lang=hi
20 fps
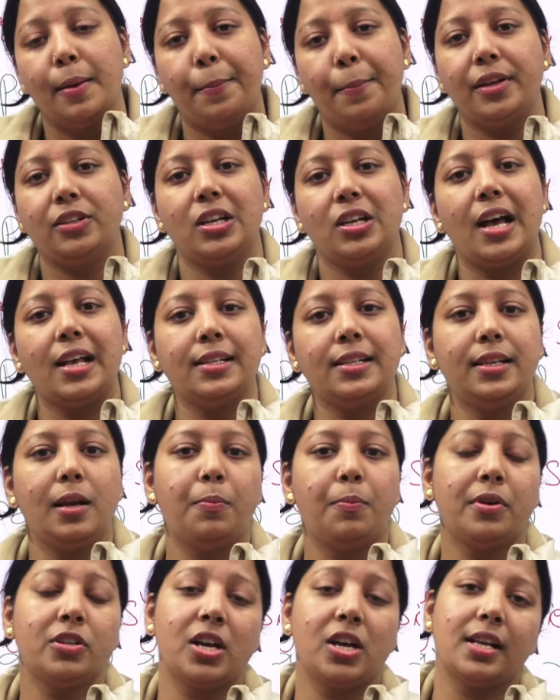50 या
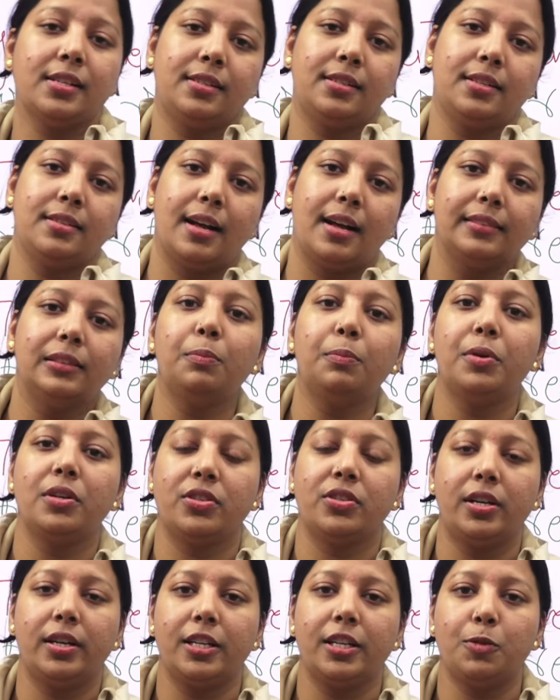50 से ज़्यादा
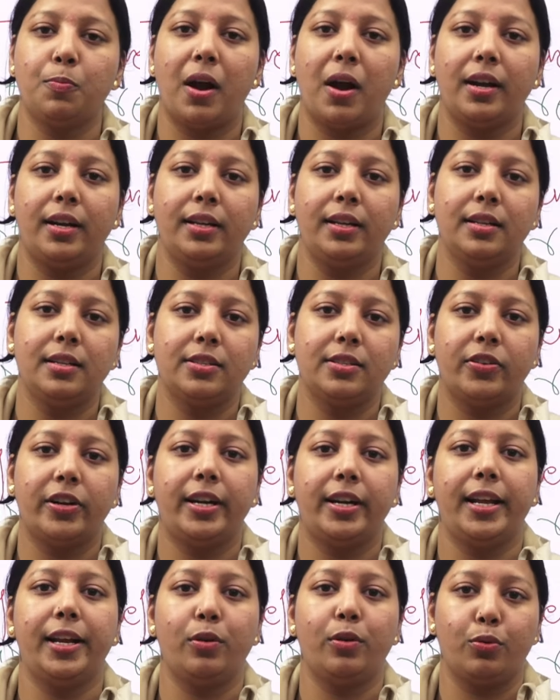परसेंटेज पार्टिकल्स
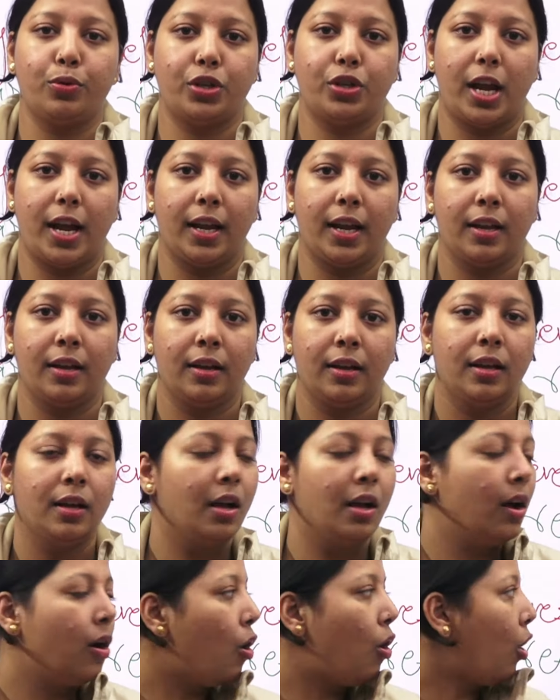रिटेन हो जाएं
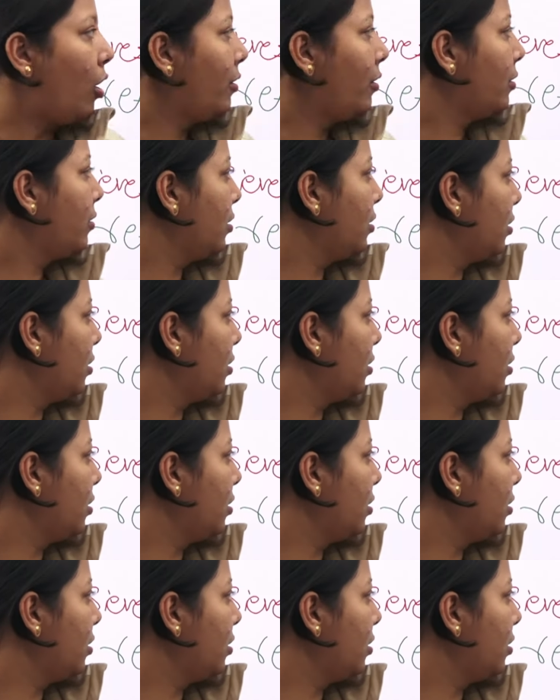और